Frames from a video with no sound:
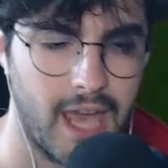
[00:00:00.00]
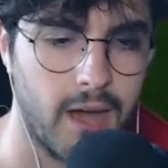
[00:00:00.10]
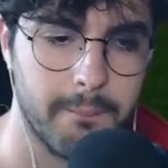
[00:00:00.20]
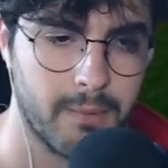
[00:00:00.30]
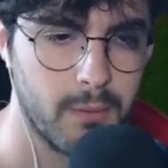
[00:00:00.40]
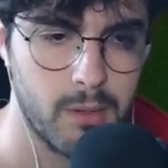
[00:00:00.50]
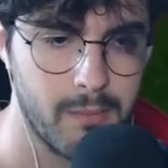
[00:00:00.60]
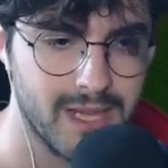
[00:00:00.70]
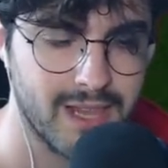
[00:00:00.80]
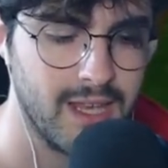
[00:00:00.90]
idea
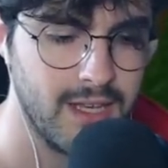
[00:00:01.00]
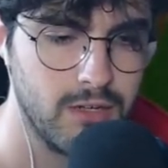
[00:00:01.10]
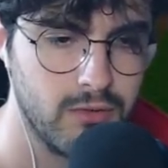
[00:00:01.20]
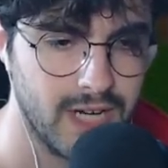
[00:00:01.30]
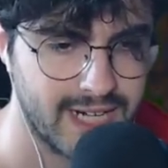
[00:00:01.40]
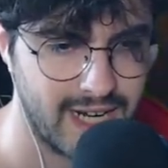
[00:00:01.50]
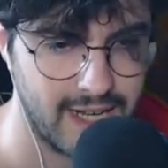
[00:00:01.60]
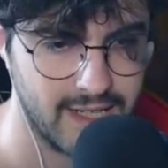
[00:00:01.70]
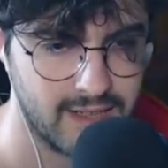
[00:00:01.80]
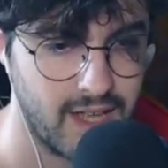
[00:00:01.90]
Probabilmente il Lunar
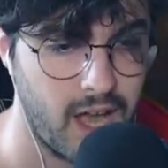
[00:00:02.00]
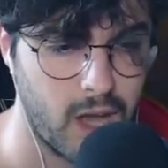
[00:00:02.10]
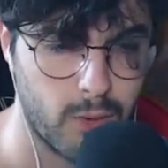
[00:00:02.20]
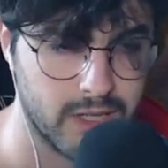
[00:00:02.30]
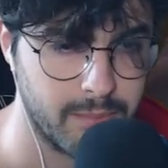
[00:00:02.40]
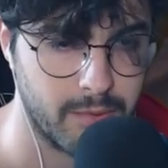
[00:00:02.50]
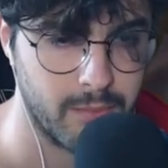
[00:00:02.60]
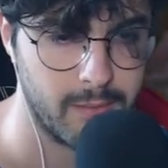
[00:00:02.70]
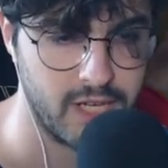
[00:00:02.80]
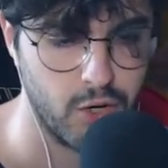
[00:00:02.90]
Client ha qualche
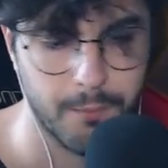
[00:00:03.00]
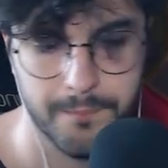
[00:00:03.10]
problemino